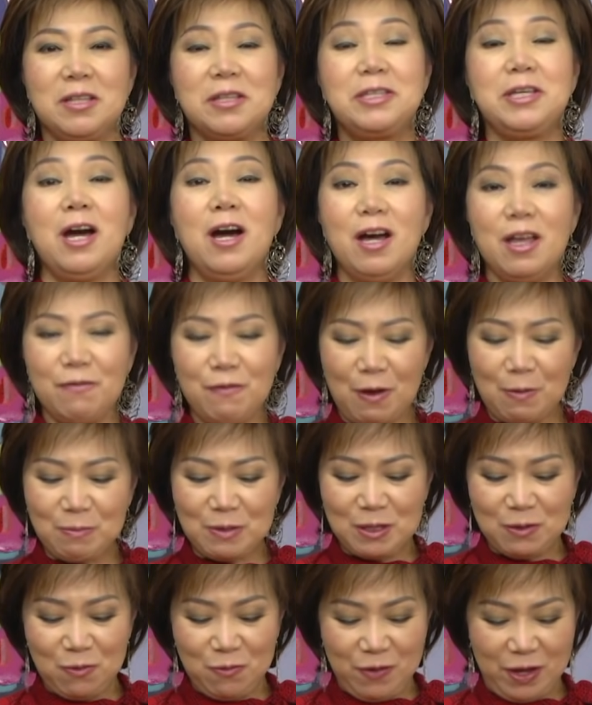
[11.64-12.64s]
chơi phải
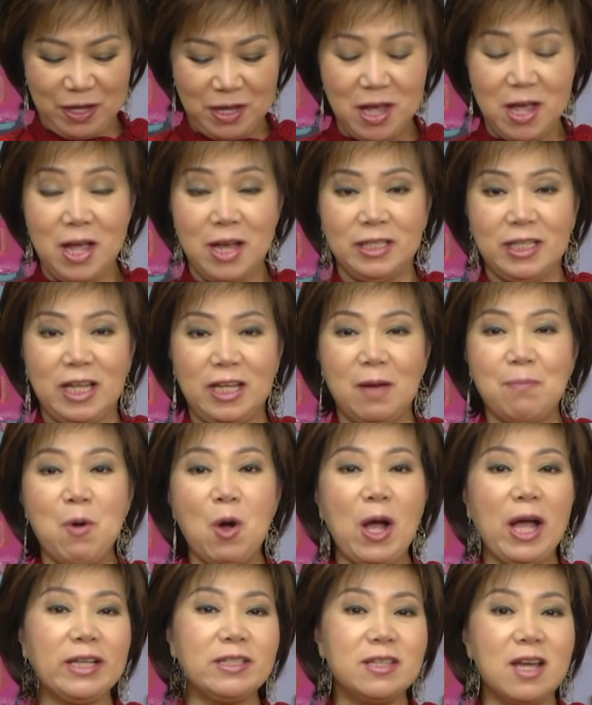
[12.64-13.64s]
không thưa quý vị Thì cái
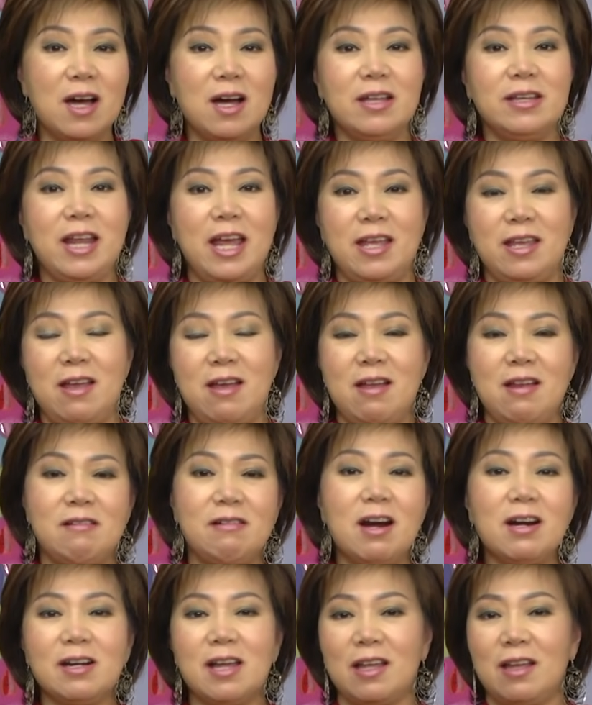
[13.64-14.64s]
món ăn chơi này á,
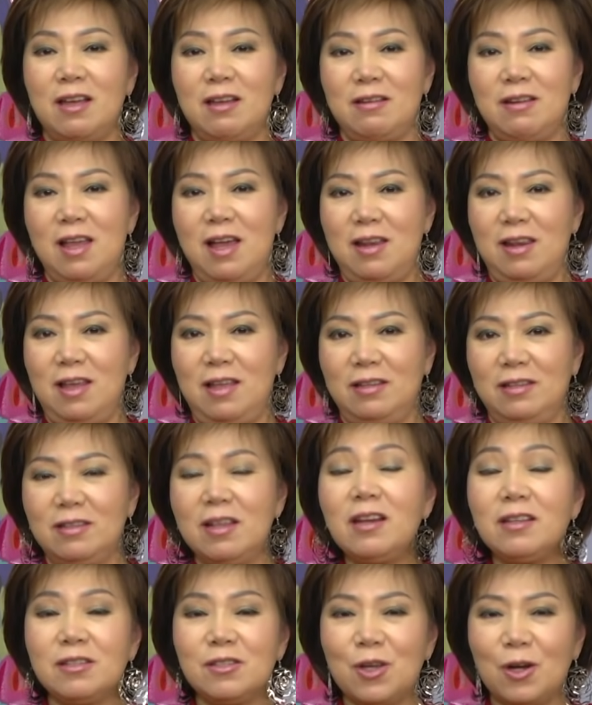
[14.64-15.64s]
rất là là là
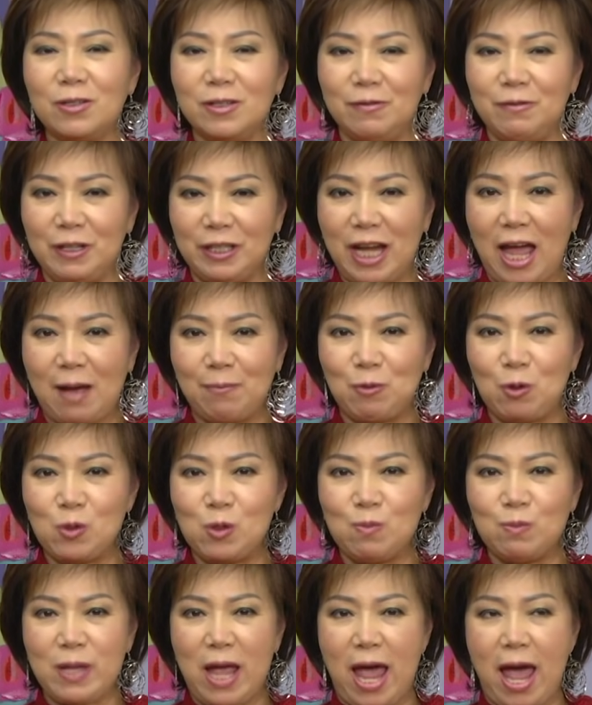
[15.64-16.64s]
thích cho người Việt Nam của
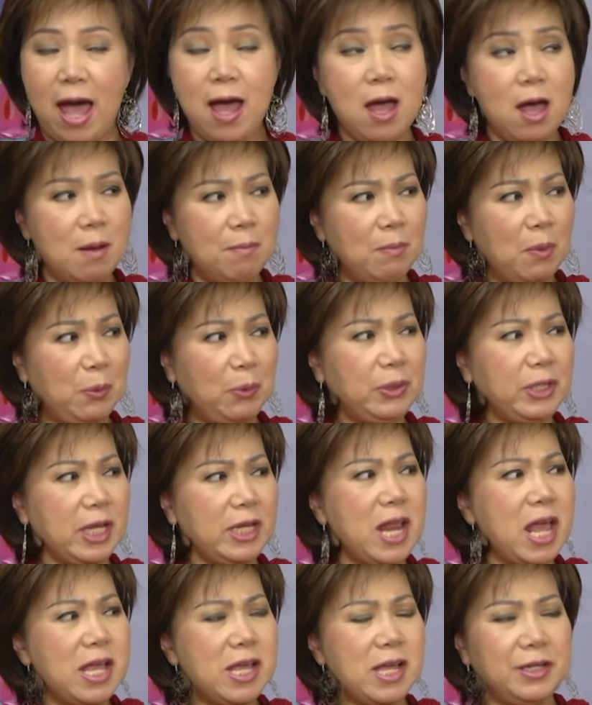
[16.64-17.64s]
chúng ta Mà Em
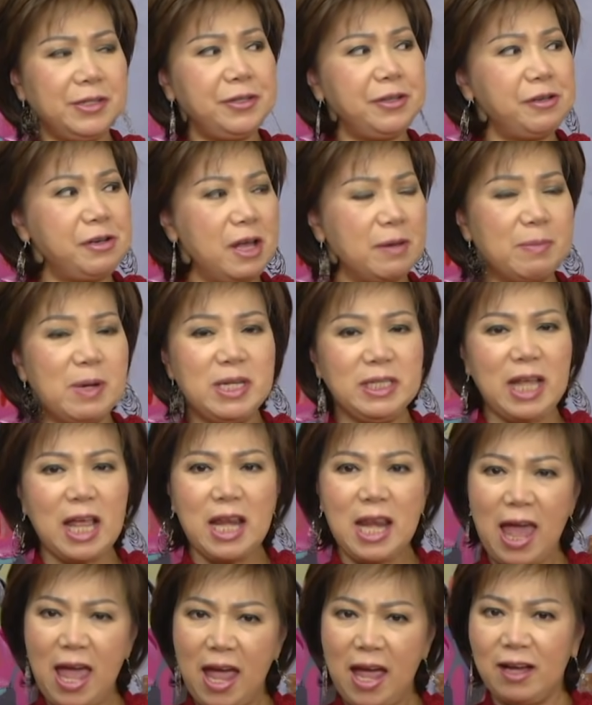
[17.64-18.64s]
Thi đi hình như là bên Thái
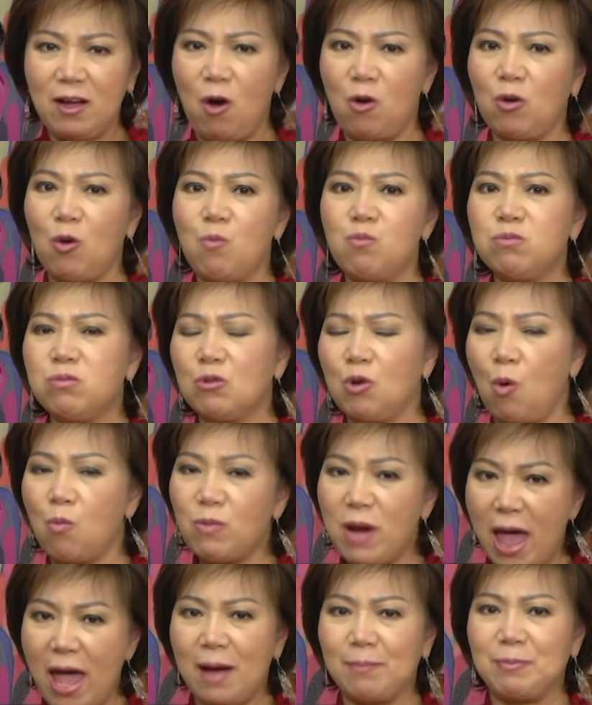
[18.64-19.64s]
Lan họ cũng
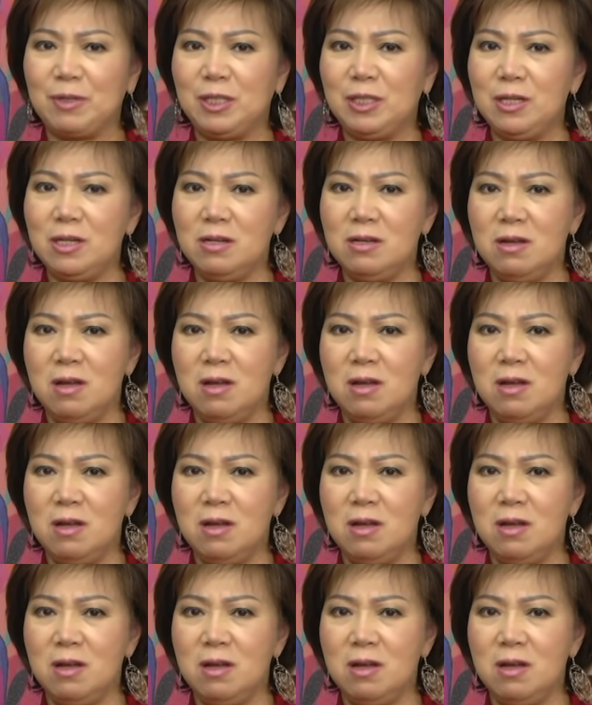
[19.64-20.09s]
cũng làm nữa